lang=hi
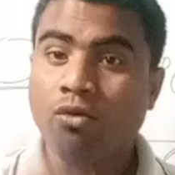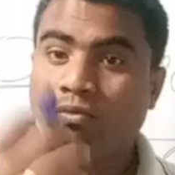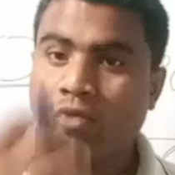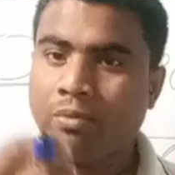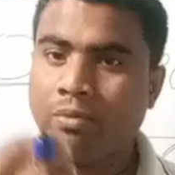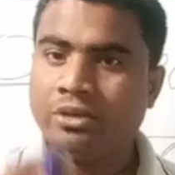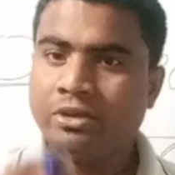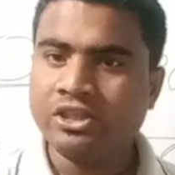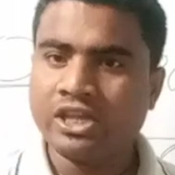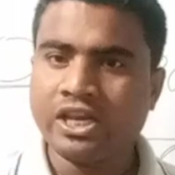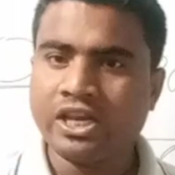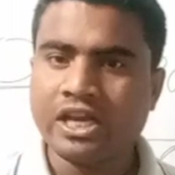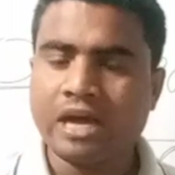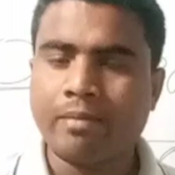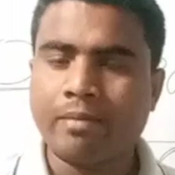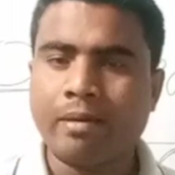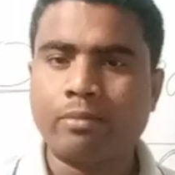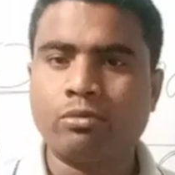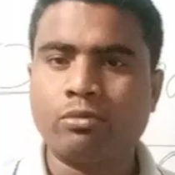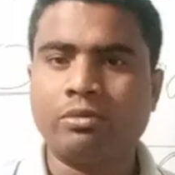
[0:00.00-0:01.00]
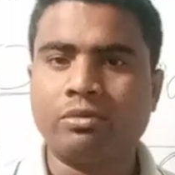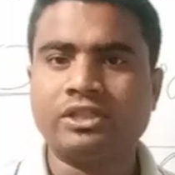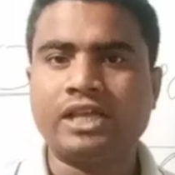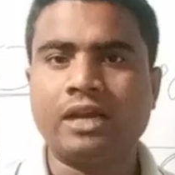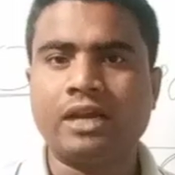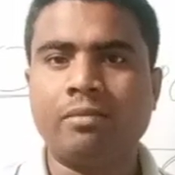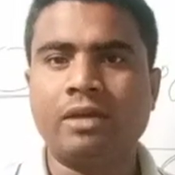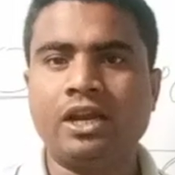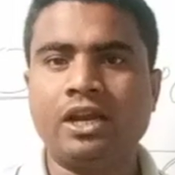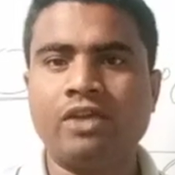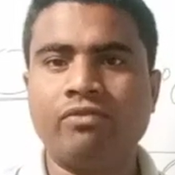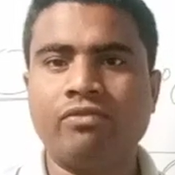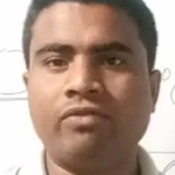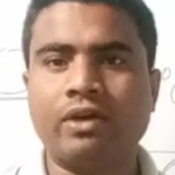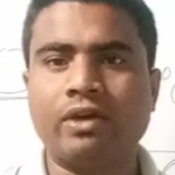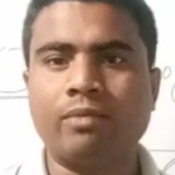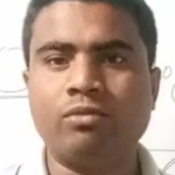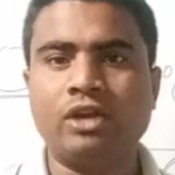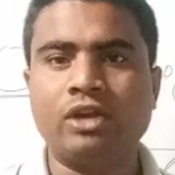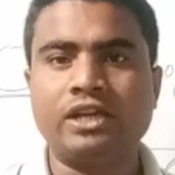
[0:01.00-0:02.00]
वो भी तरीका हम आपको बताने वाले हैं
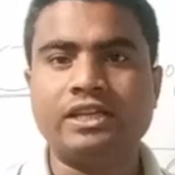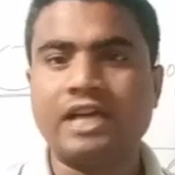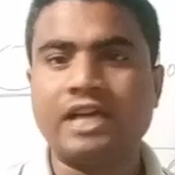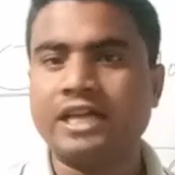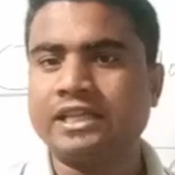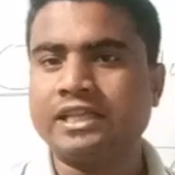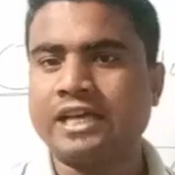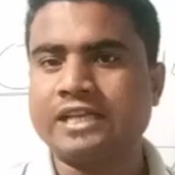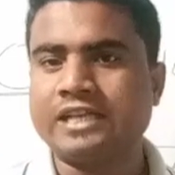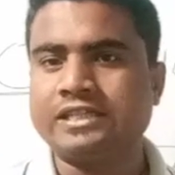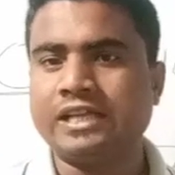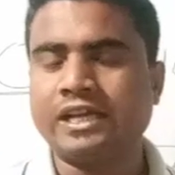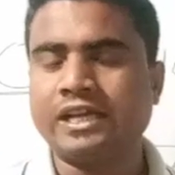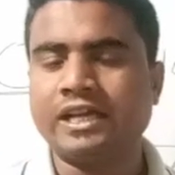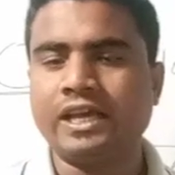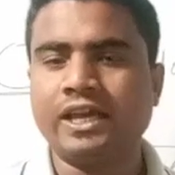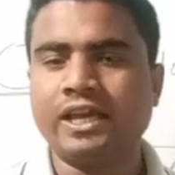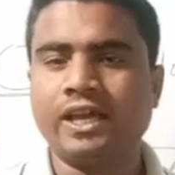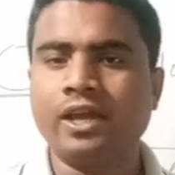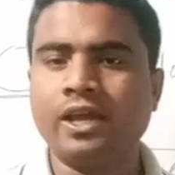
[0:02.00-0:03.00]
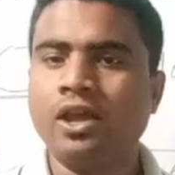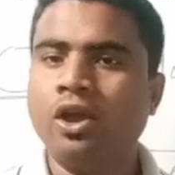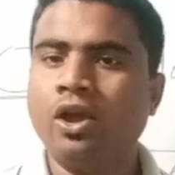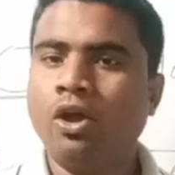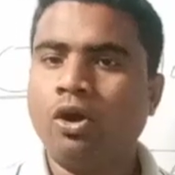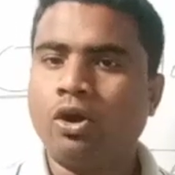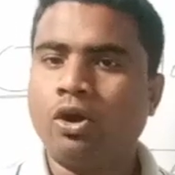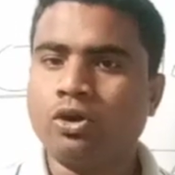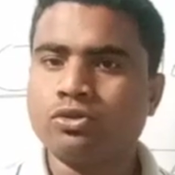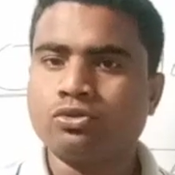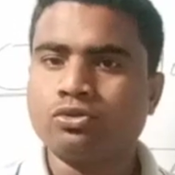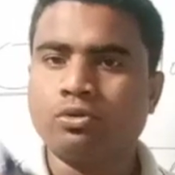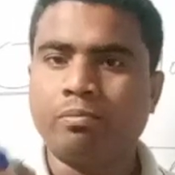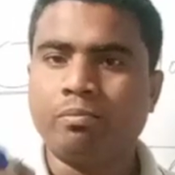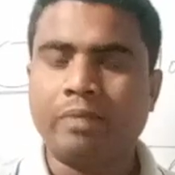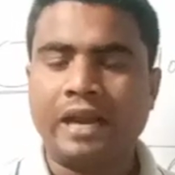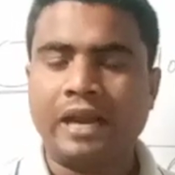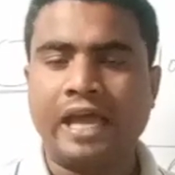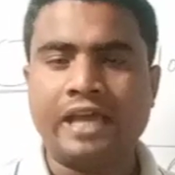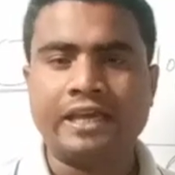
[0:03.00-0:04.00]
फार्मूला याद कैसे रखेंगे और उसको
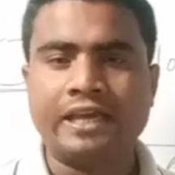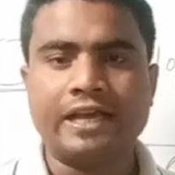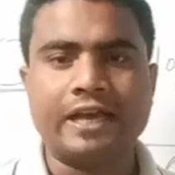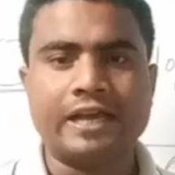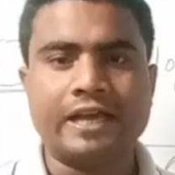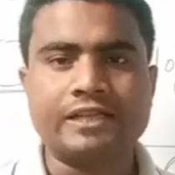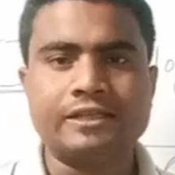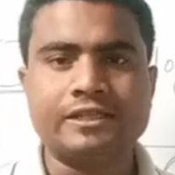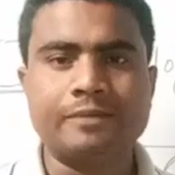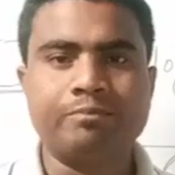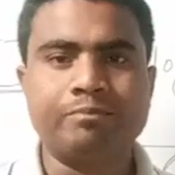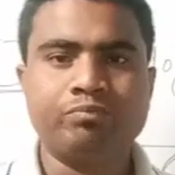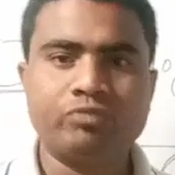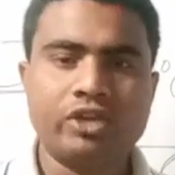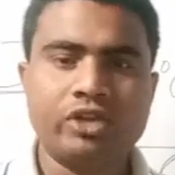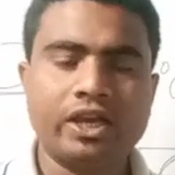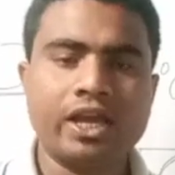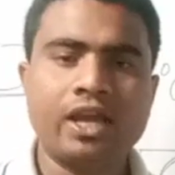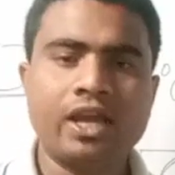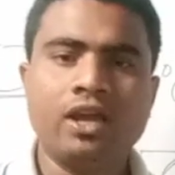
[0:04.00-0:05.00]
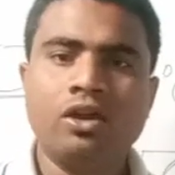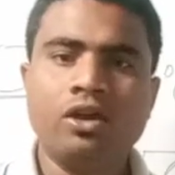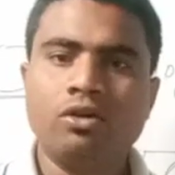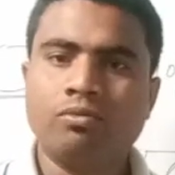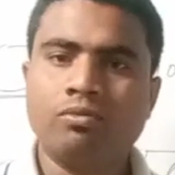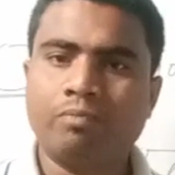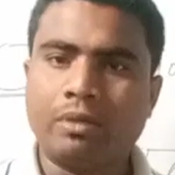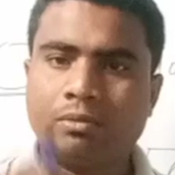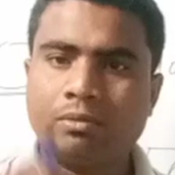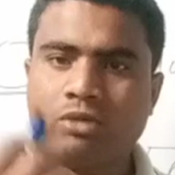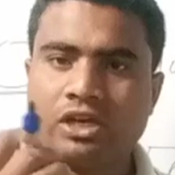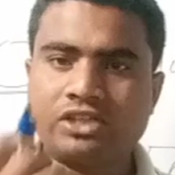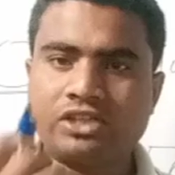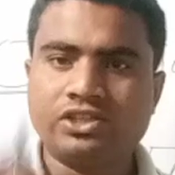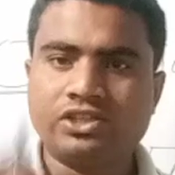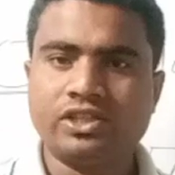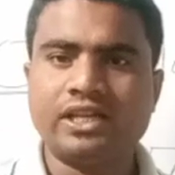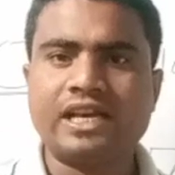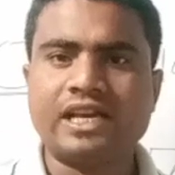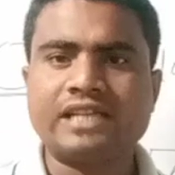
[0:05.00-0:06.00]
बनाएंगे कैसे ठीक है फॉर्मूला
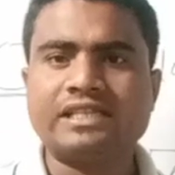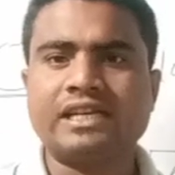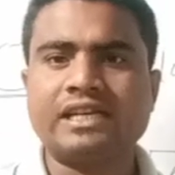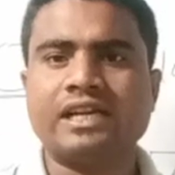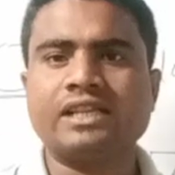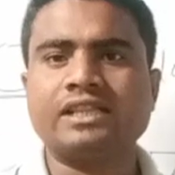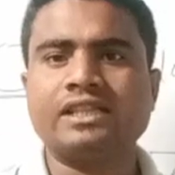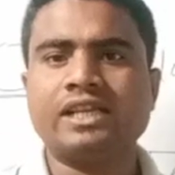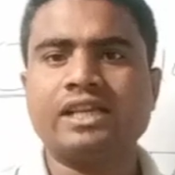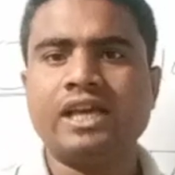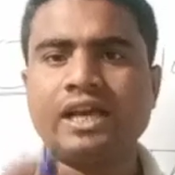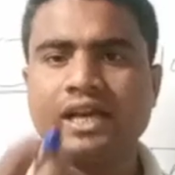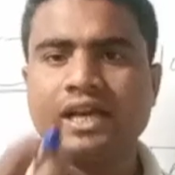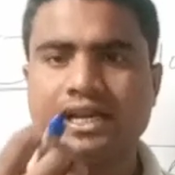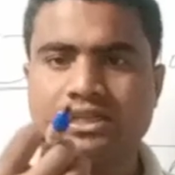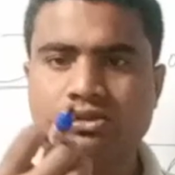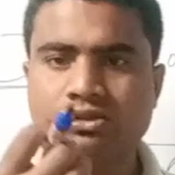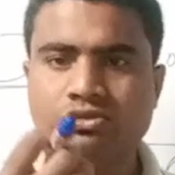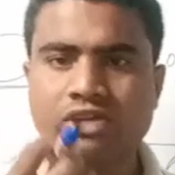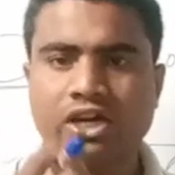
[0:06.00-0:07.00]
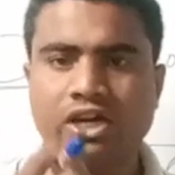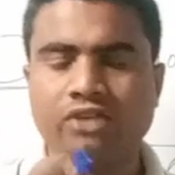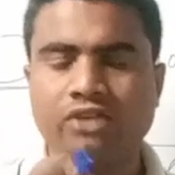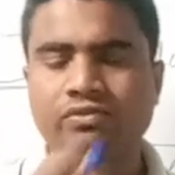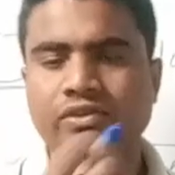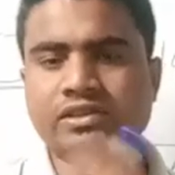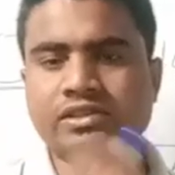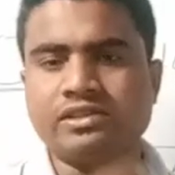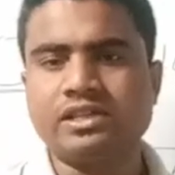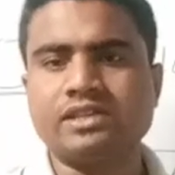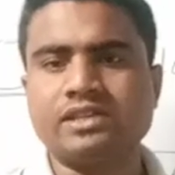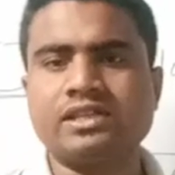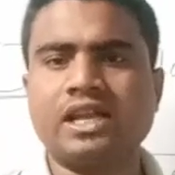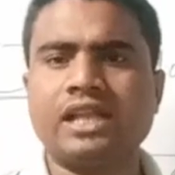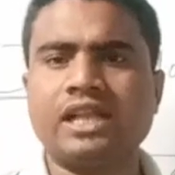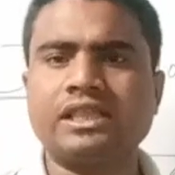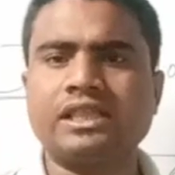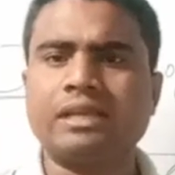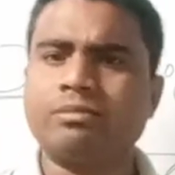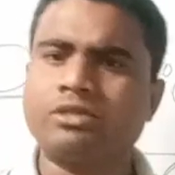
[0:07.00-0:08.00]
सिद्ध कैसे करते हैं कैसे उसका डिफ्रेंसिएशन
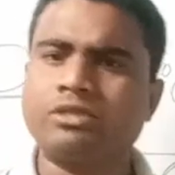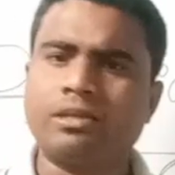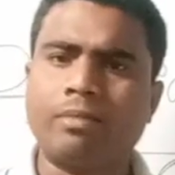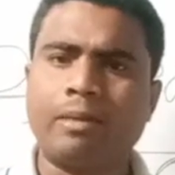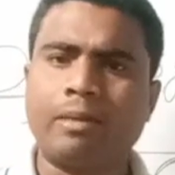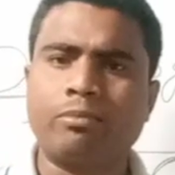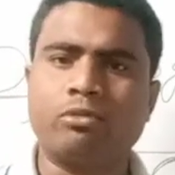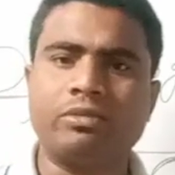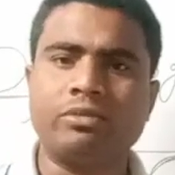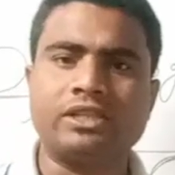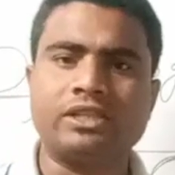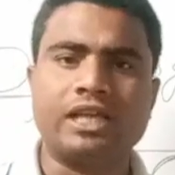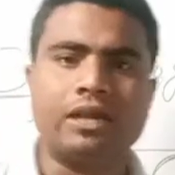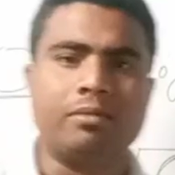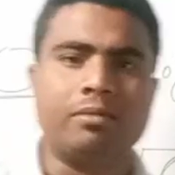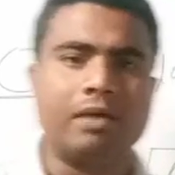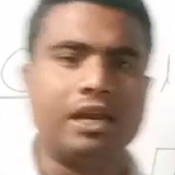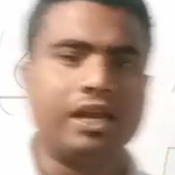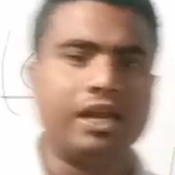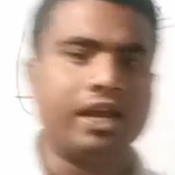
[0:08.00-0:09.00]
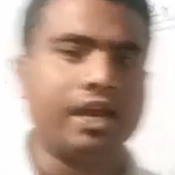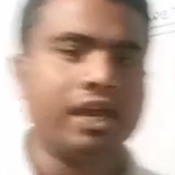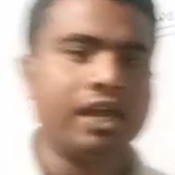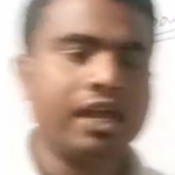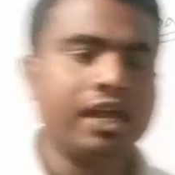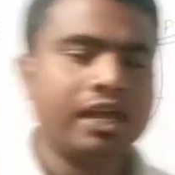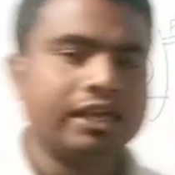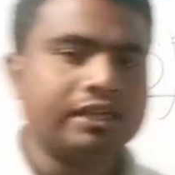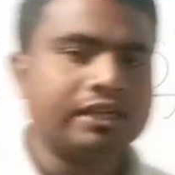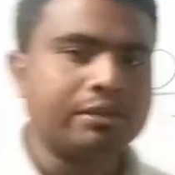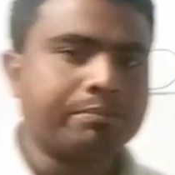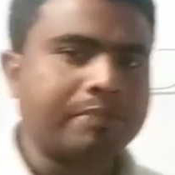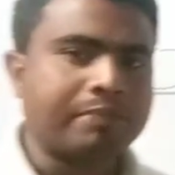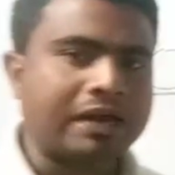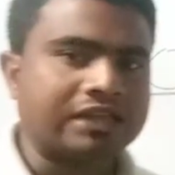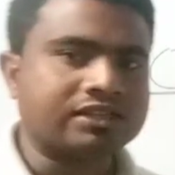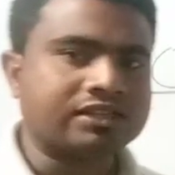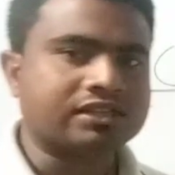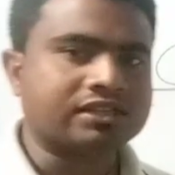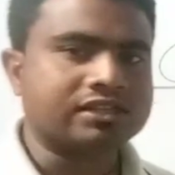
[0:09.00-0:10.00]
आता है हम सब आपको बताने वाले हैं ये
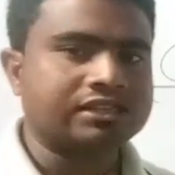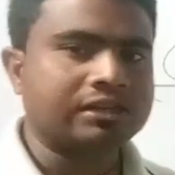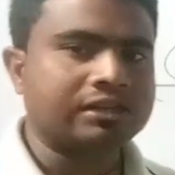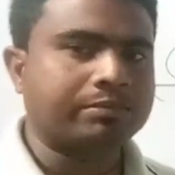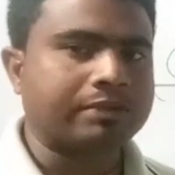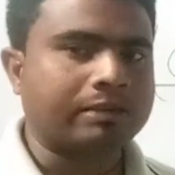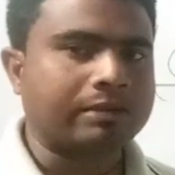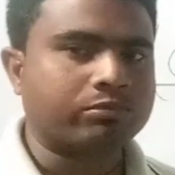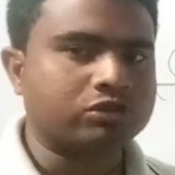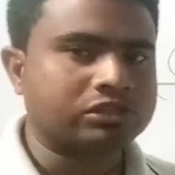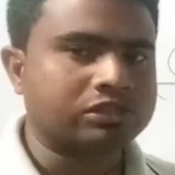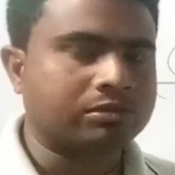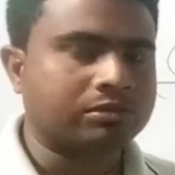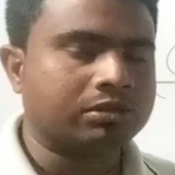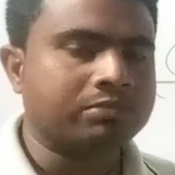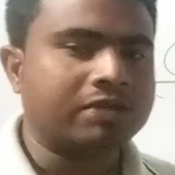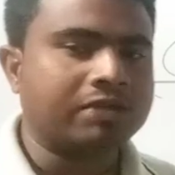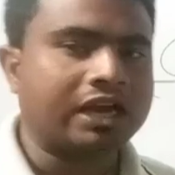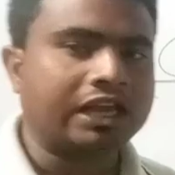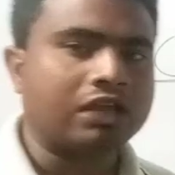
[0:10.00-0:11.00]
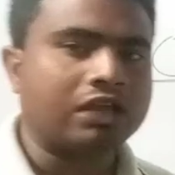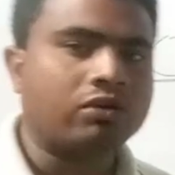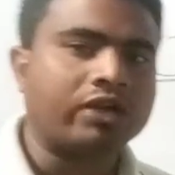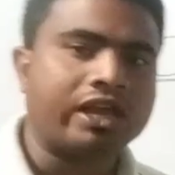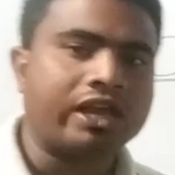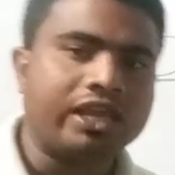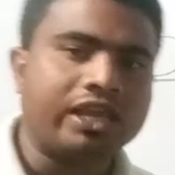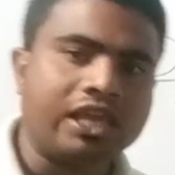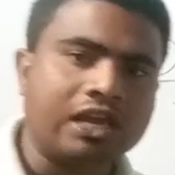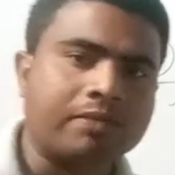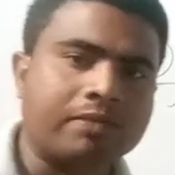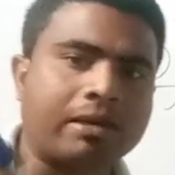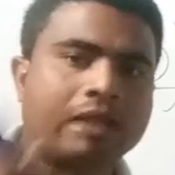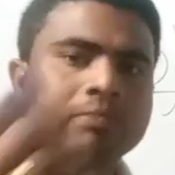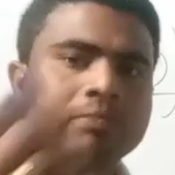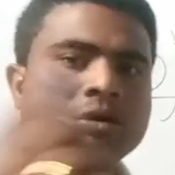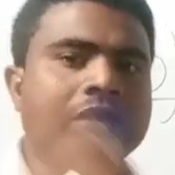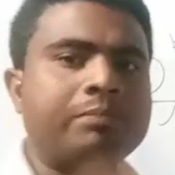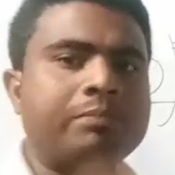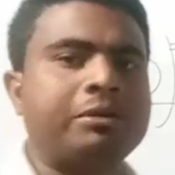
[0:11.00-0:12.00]
पांच कंसेप्ट आपको समझ में आ गया होगा एक बार
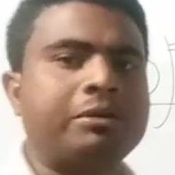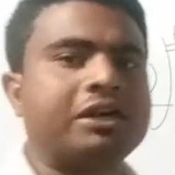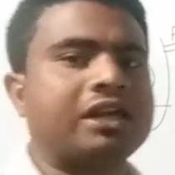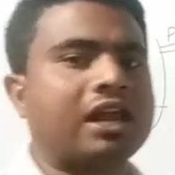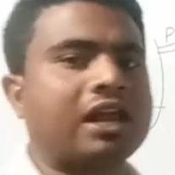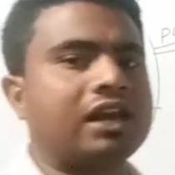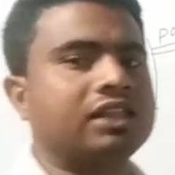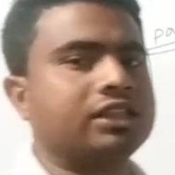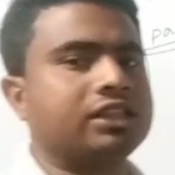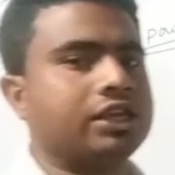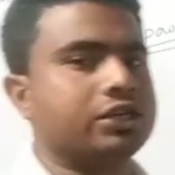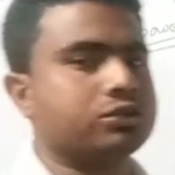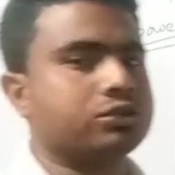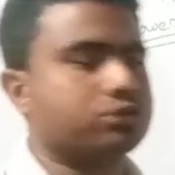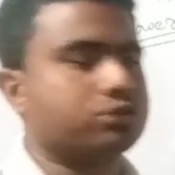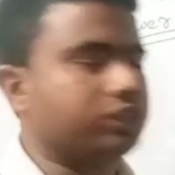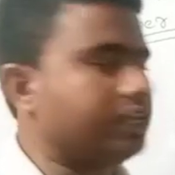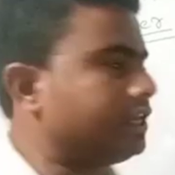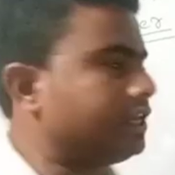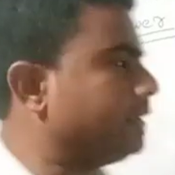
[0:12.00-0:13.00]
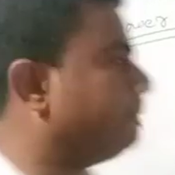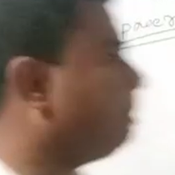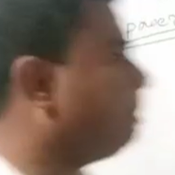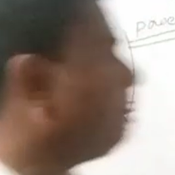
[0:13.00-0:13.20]
हम रिपीट कर लेते हैं इसको देखिए